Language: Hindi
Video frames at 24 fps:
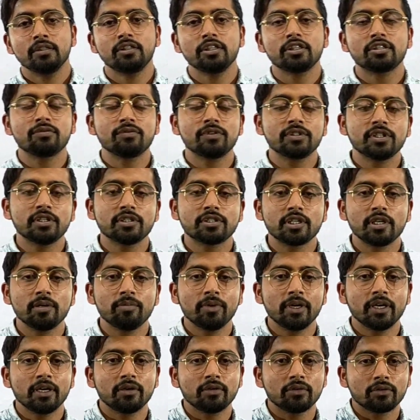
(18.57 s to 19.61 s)
जिस वजह से
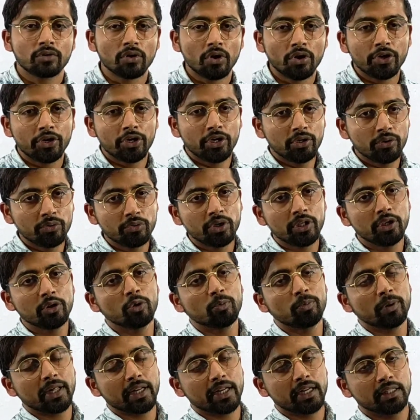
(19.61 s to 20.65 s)
मैं कंटिन्यू नहीं
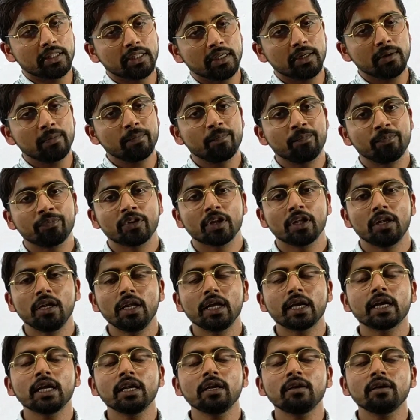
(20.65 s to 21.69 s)
हो पा रहा था
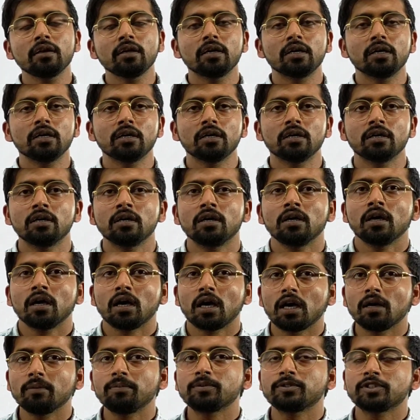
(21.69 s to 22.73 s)
लेकिन
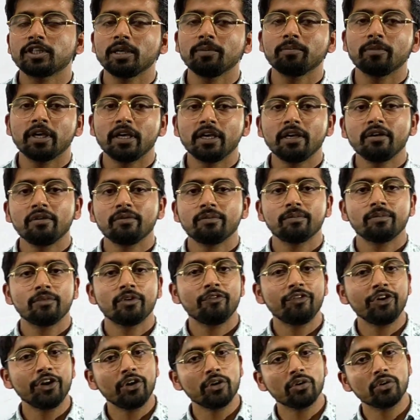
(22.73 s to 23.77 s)
अब से
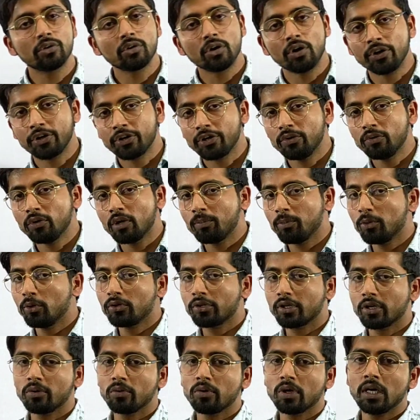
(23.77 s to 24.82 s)
मैं वीडियो कंटिन्यू
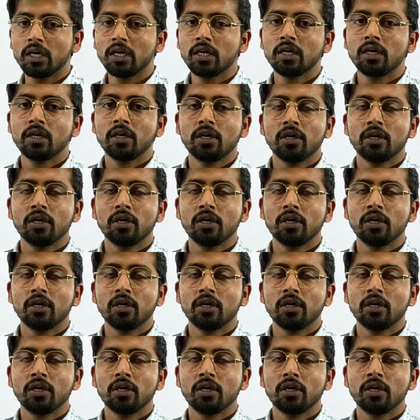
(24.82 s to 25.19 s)
अपलोड करूँगा